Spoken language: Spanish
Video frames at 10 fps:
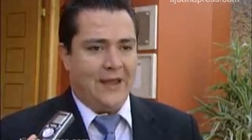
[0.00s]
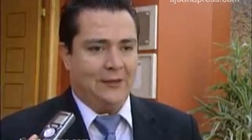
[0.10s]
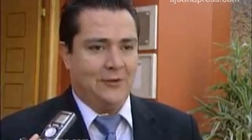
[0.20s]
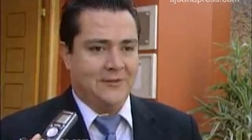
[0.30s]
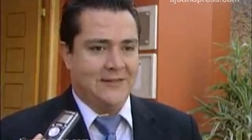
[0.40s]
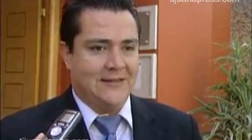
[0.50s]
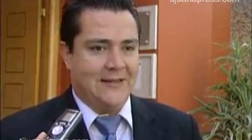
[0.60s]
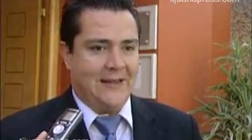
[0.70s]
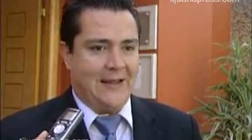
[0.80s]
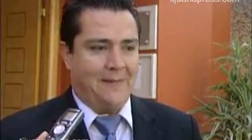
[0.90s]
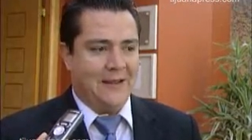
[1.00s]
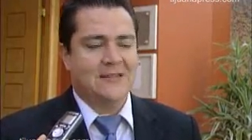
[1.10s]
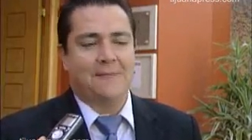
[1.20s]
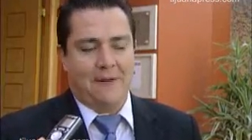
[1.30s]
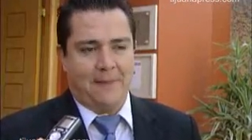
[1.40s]
Entonces, eh, eh,
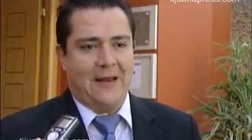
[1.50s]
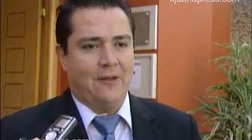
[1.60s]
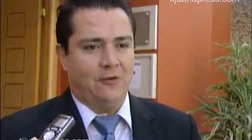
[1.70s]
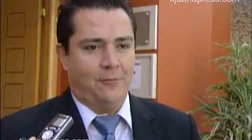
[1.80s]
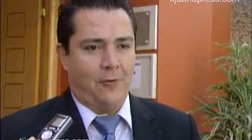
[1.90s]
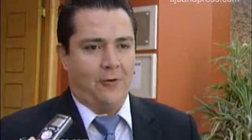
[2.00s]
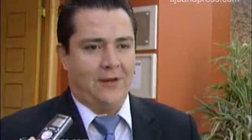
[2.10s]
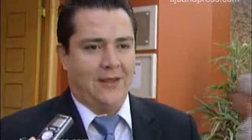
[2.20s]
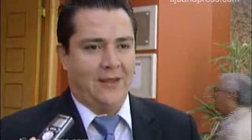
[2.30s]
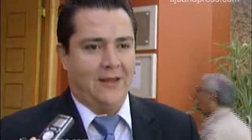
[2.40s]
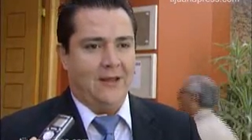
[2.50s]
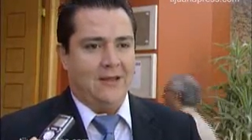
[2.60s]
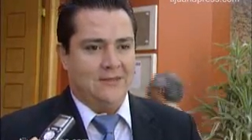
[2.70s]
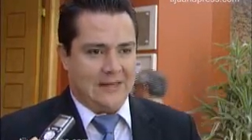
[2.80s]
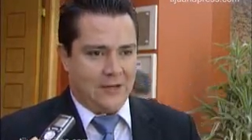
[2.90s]
váyanse preparados porque
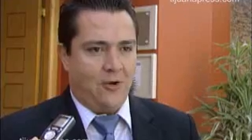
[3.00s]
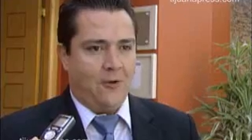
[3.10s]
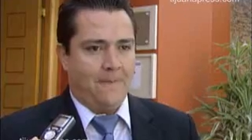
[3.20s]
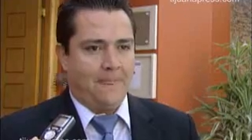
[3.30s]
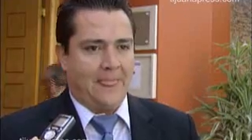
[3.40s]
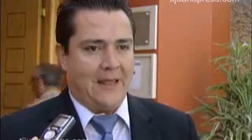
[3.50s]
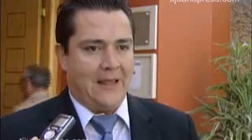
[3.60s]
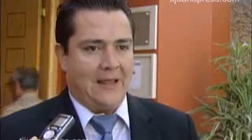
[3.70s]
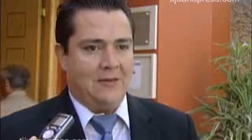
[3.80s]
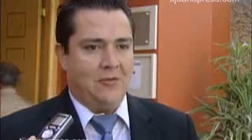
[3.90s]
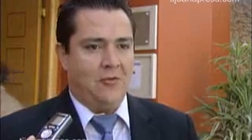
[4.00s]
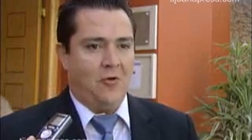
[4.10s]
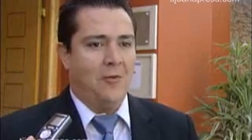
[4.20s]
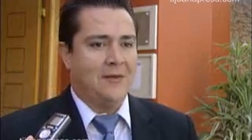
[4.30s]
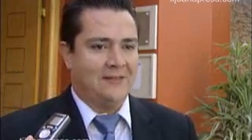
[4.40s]
si no,
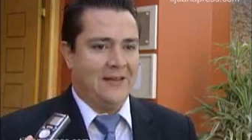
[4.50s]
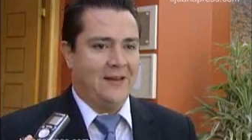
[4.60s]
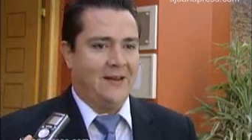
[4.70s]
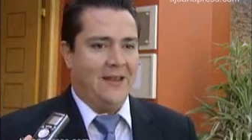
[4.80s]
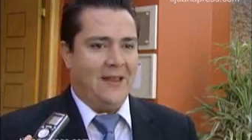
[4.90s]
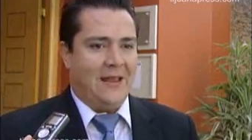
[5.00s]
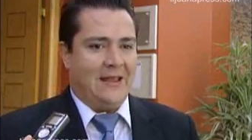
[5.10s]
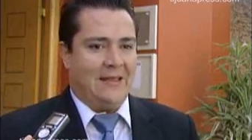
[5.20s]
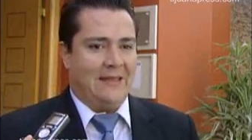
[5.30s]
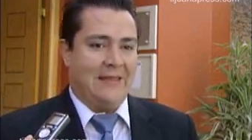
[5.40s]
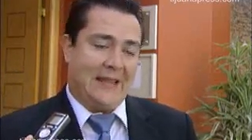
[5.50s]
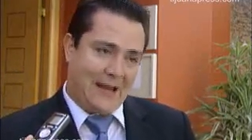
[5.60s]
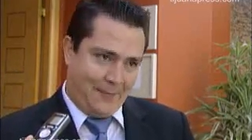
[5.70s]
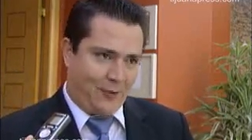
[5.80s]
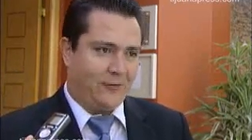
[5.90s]
no va a ser de
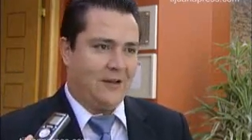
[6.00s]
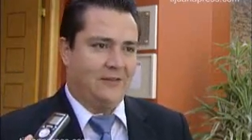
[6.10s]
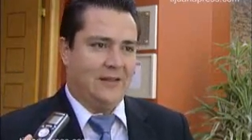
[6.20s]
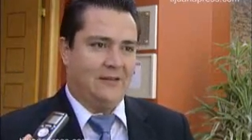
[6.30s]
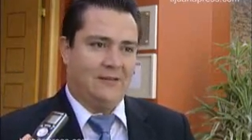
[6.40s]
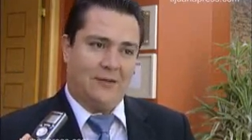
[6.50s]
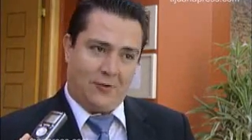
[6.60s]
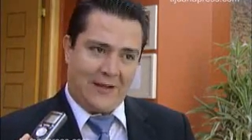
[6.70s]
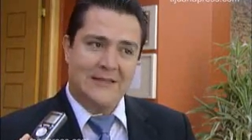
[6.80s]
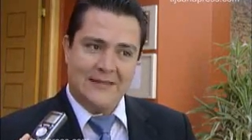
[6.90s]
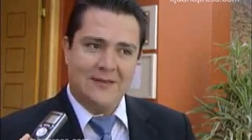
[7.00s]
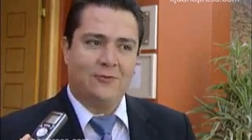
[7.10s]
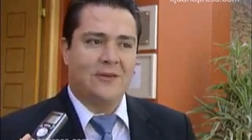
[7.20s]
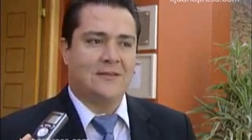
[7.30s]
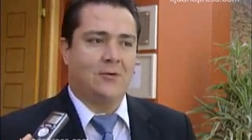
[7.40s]
que a lo mejor se las quiten, sino casi es una